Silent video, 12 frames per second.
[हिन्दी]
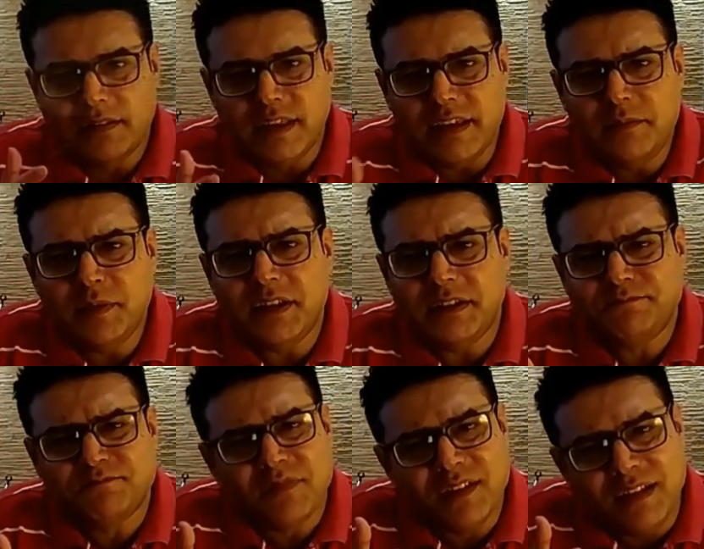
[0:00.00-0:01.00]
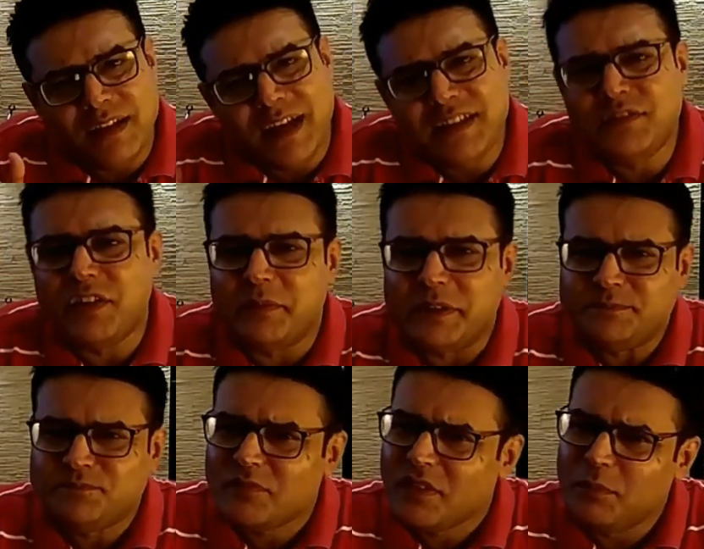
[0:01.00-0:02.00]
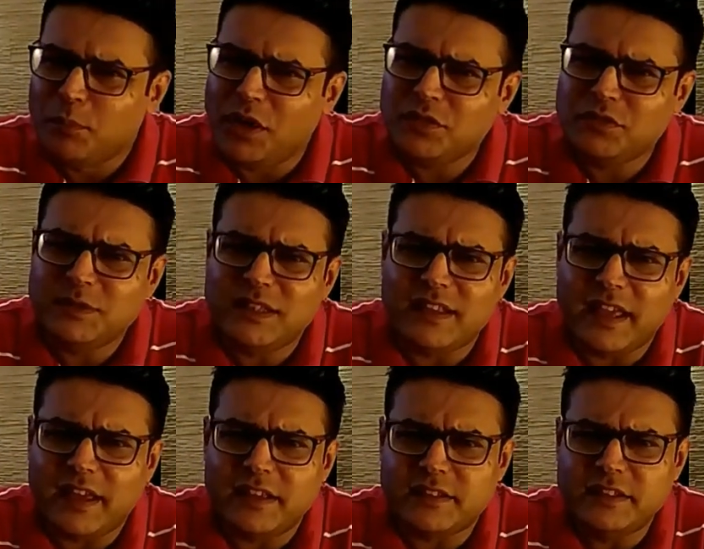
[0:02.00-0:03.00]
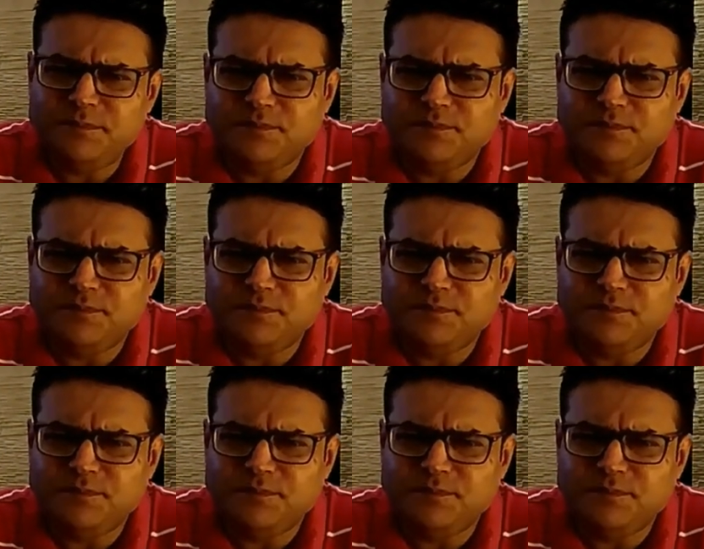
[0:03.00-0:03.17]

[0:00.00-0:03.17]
दही बड़ा लाजवाब है बहुत उमदा जायका है इसका